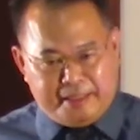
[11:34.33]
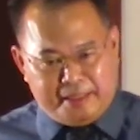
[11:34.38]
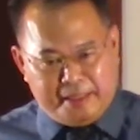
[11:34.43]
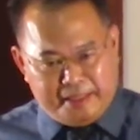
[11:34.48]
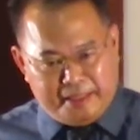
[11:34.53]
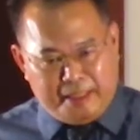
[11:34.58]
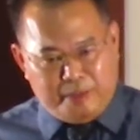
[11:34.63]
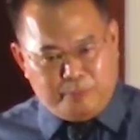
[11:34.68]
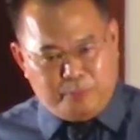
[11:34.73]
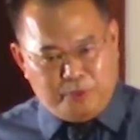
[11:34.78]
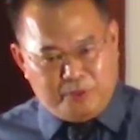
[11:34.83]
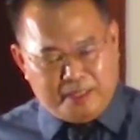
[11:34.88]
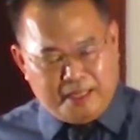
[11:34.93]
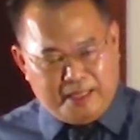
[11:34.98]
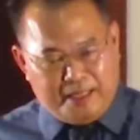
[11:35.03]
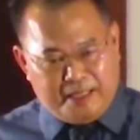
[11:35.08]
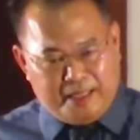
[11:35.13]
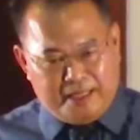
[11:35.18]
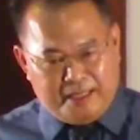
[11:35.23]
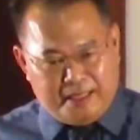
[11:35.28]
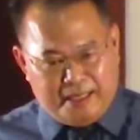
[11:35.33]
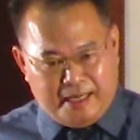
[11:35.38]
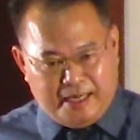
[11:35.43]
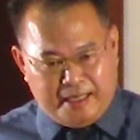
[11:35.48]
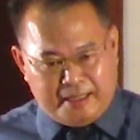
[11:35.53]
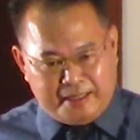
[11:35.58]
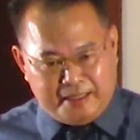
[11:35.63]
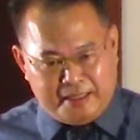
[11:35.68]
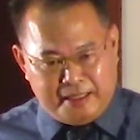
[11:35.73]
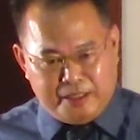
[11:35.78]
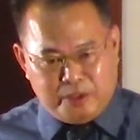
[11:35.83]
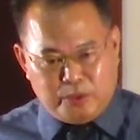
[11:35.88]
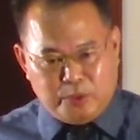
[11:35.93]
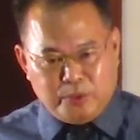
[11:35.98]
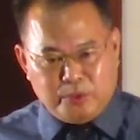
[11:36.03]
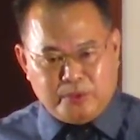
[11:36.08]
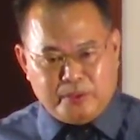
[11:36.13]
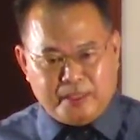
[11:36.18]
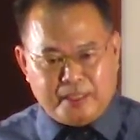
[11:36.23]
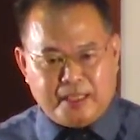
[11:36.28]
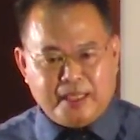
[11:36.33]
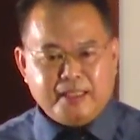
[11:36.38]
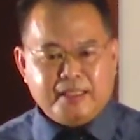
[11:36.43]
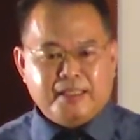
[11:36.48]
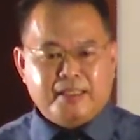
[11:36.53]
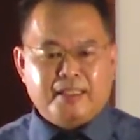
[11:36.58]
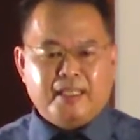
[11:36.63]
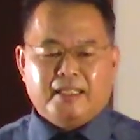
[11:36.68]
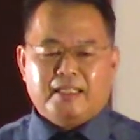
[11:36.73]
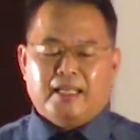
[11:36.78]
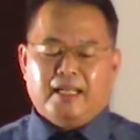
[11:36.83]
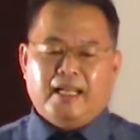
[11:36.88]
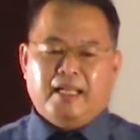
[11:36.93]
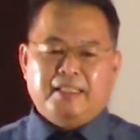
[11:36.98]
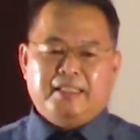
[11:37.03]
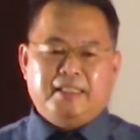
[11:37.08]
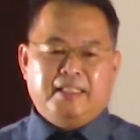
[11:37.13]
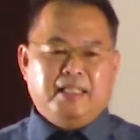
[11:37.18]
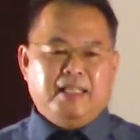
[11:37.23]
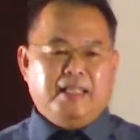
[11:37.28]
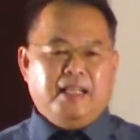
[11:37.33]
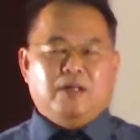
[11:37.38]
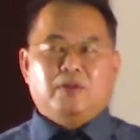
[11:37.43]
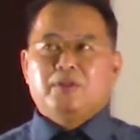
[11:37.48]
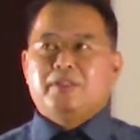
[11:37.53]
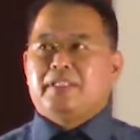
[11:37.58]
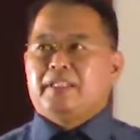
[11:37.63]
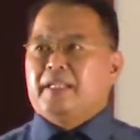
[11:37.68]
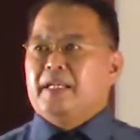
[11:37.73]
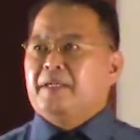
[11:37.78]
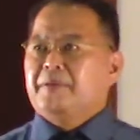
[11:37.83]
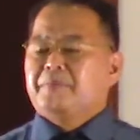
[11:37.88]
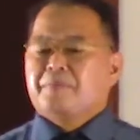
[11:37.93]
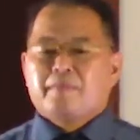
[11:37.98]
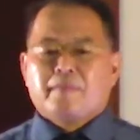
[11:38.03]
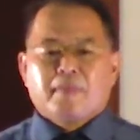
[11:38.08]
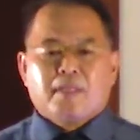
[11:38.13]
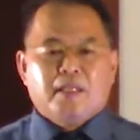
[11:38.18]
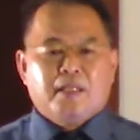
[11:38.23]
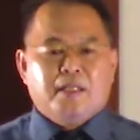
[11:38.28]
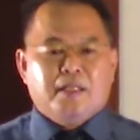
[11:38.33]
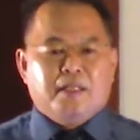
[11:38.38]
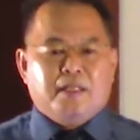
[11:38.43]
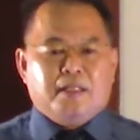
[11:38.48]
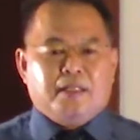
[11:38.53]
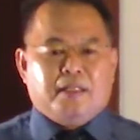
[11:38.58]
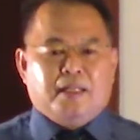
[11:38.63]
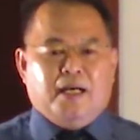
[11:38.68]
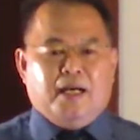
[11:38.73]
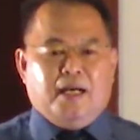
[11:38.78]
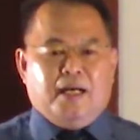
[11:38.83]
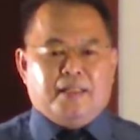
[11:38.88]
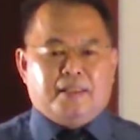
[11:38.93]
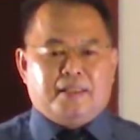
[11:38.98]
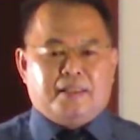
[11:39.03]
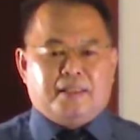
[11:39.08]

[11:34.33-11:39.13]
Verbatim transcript: 进一步的啊，进入更加的来去了解。那